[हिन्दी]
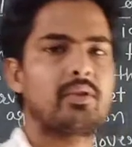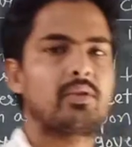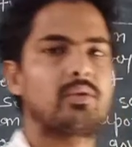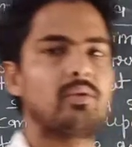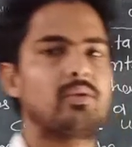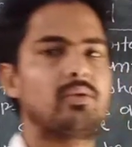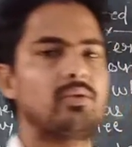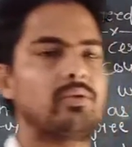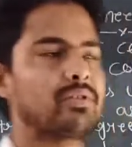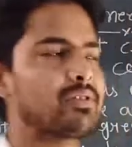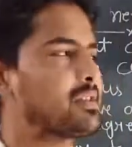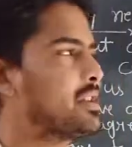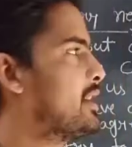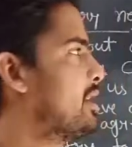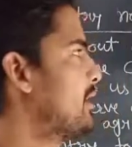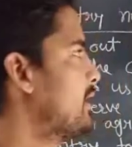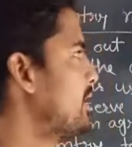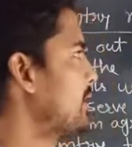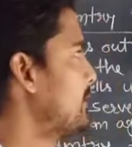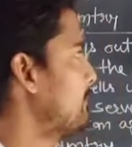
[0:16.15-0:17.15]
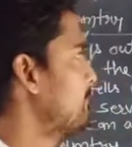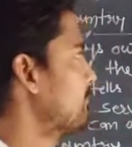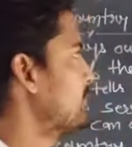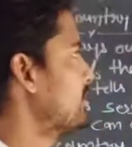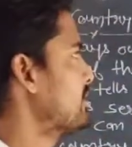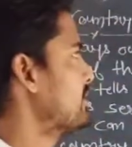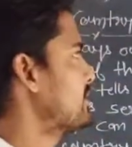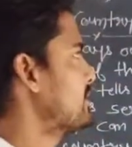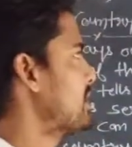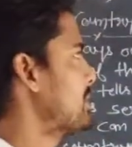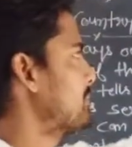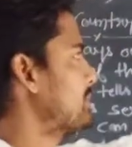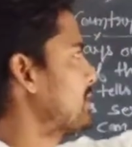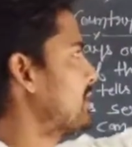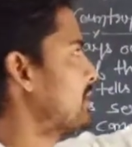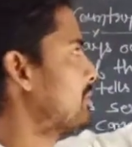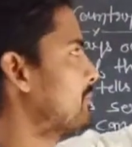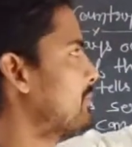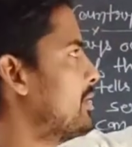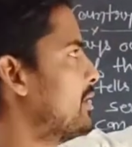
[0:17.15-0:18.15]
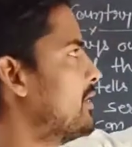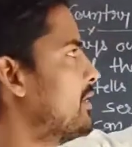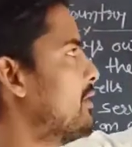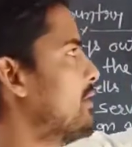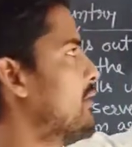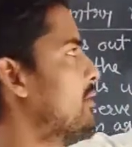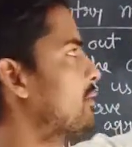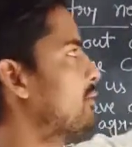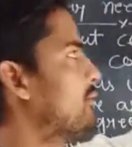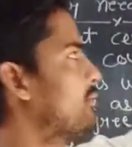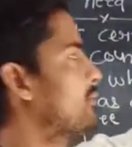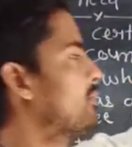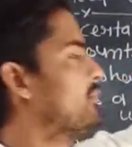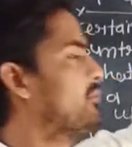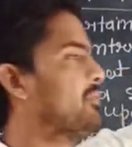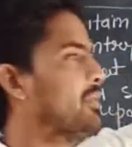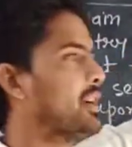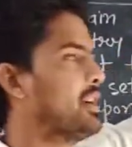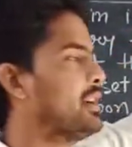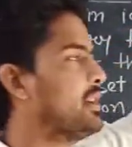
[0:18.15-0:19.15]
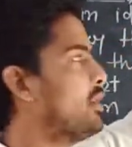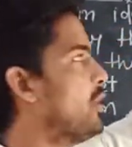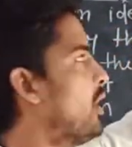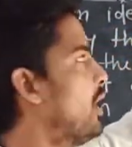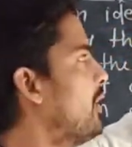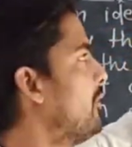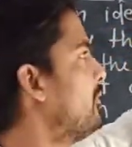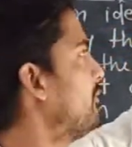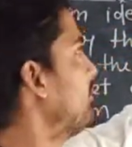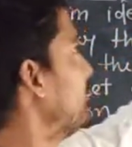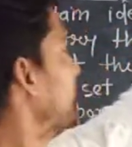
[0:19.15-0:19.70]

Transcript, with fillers: to study chapter number 1 of